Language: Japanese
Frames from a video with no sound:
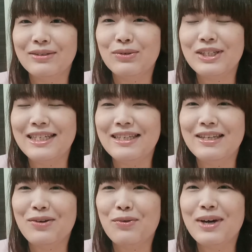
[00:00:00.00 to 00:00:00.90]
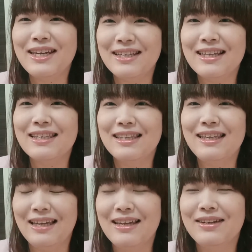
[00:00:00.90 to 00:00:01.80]
御神って怖いなっ
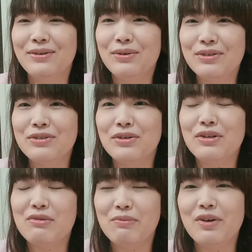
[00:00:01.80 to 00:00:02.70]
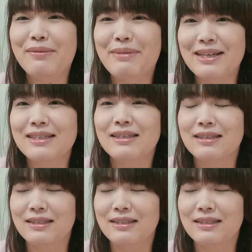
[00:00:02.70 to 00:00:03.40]
て本当に思います。